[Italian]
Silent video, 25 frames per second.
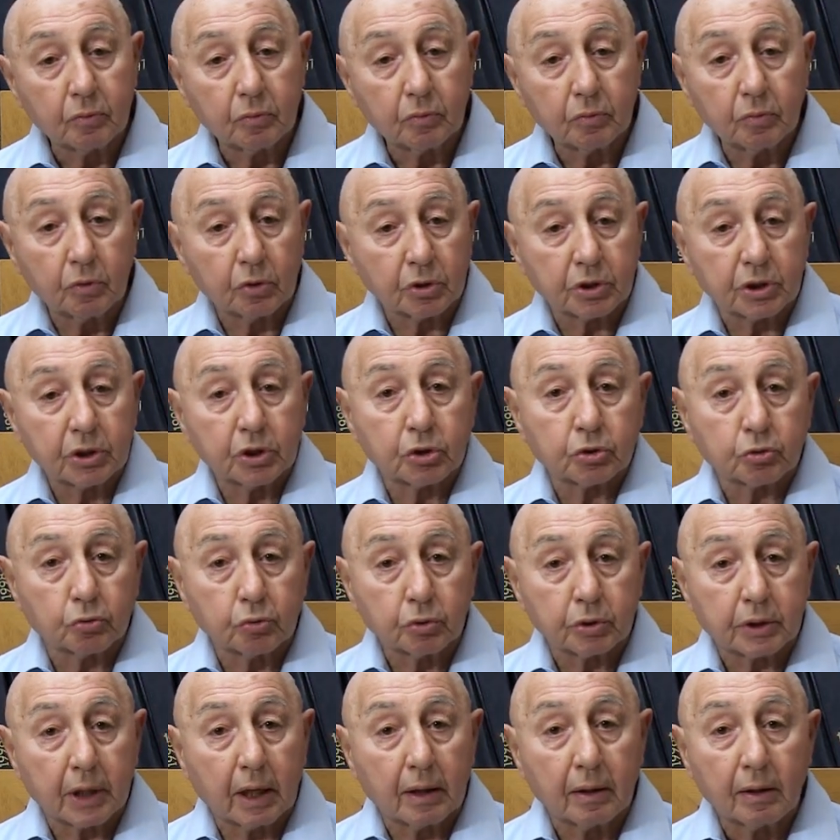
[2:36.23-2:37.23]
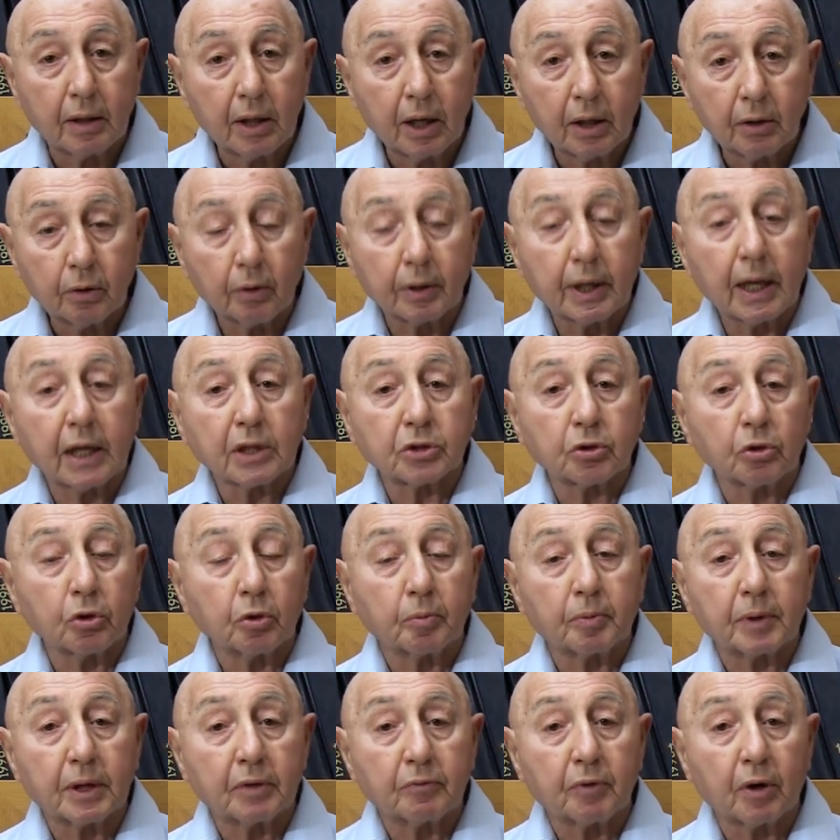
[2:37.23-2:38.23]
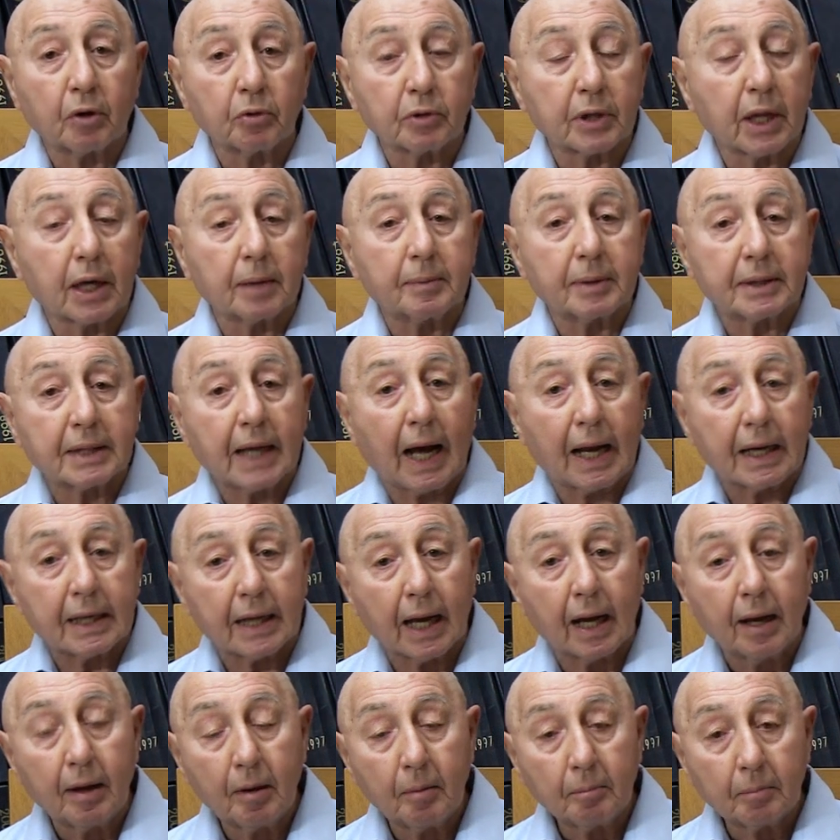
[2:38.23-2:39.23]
non si discute, non è solo per il valore della medaglia,